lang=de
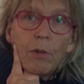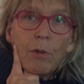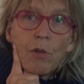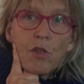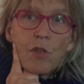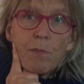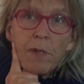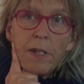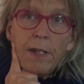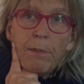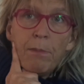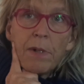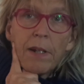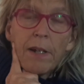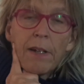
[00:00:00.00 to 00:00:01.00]
uns
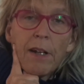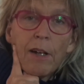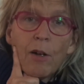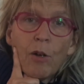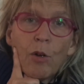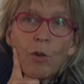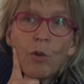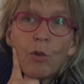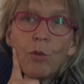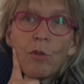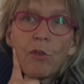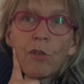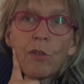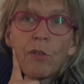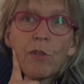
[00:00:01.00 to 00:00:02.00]
blieb dann auch
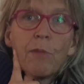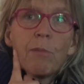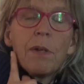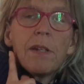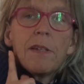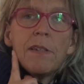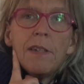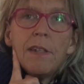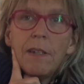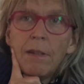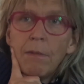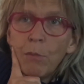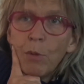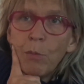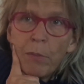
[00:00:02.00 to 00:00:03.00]
unsere Sympathie
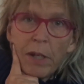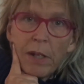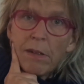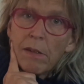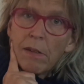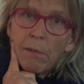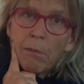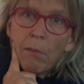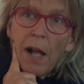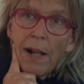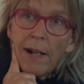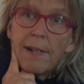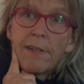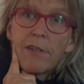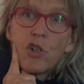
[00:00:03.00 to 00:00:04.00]
einen Moment im
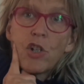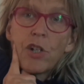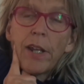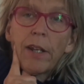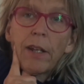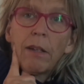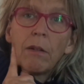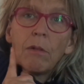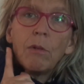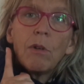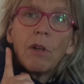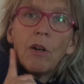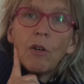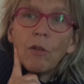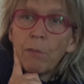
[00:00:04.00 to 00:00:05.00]
Halse stecken
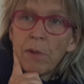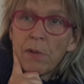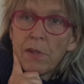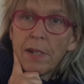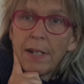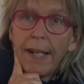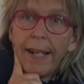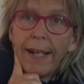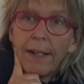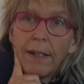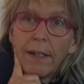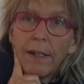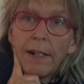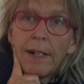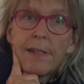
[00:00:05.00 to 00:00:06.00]
oder auch ein bisschen
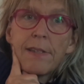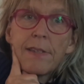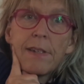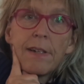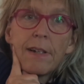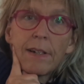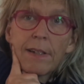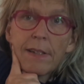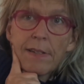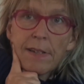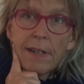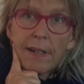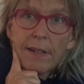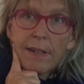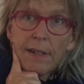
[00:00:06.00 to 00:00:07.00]
länger, als sie dann
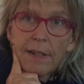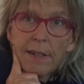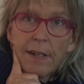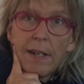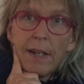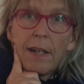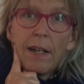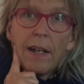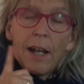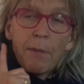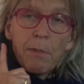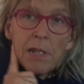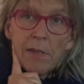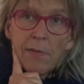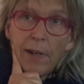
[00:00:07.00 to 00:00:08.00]
gesagt hat,
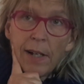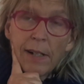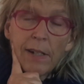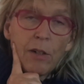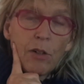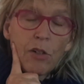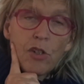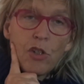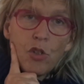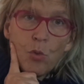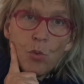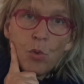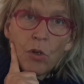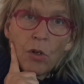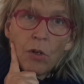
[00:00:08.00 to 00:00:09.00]
aber es waren ja auch die
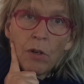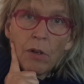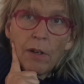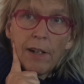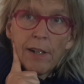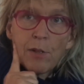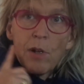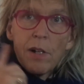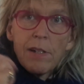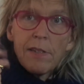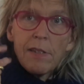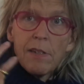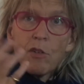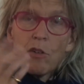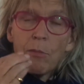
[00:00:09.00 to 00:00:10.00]
Juden. Also als
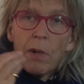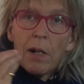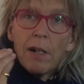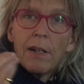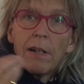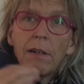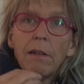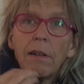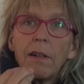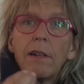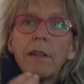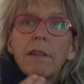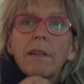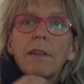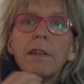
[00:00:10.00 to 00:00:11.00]
sie nochmal,
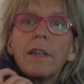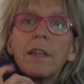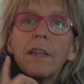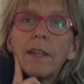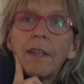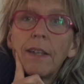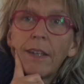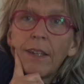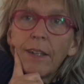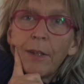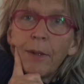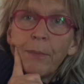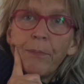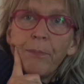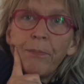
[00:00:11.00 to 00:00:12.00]
äh,
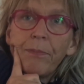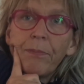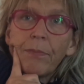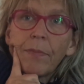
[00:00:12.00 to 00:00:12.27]
ähm,